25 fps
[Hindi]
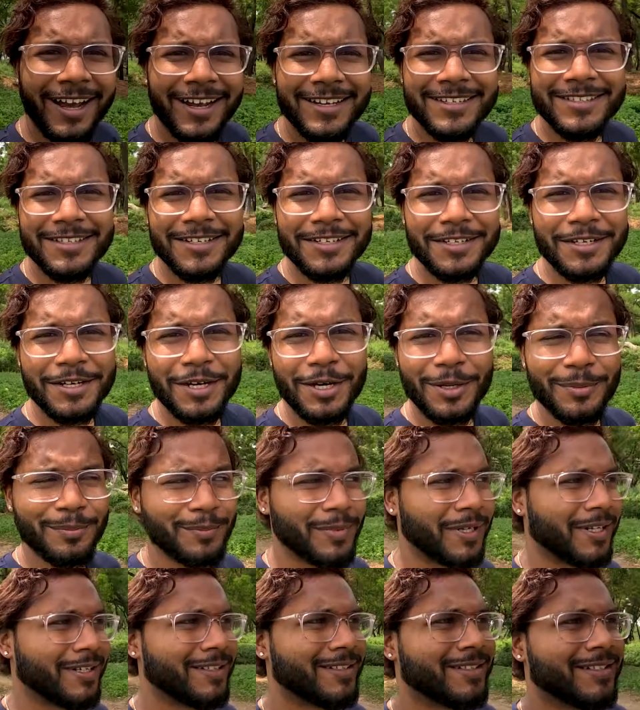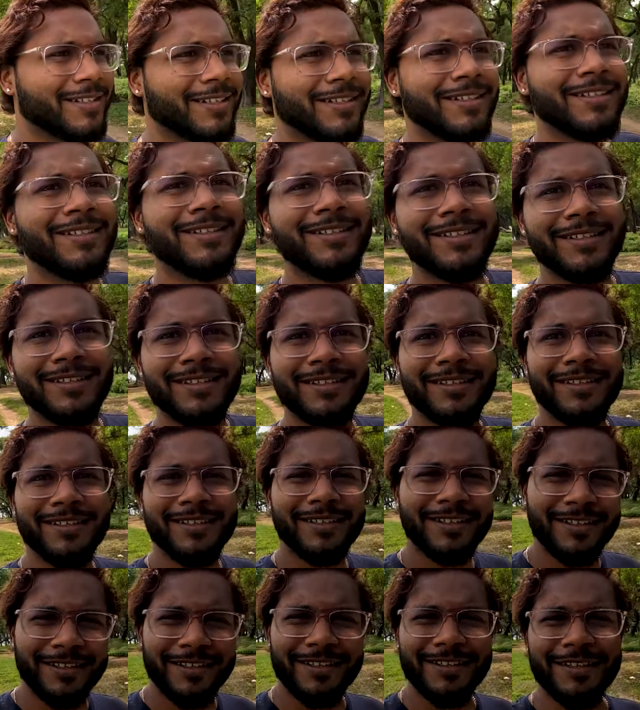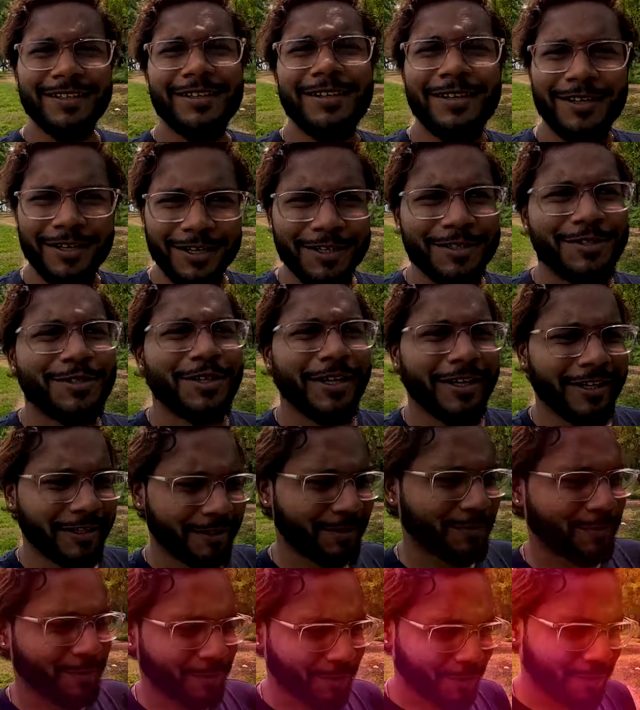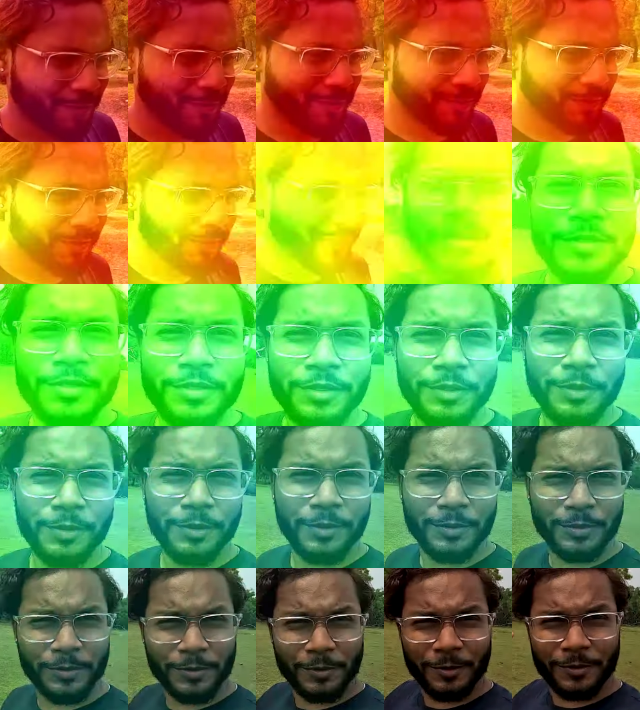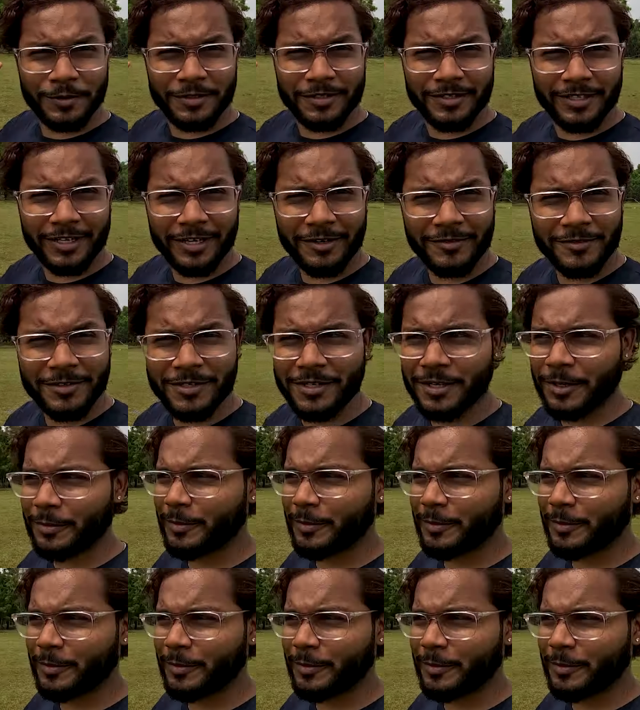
नाइस एंड काम प्लेस अच्छा लगा हमको सो so, उस तरफ से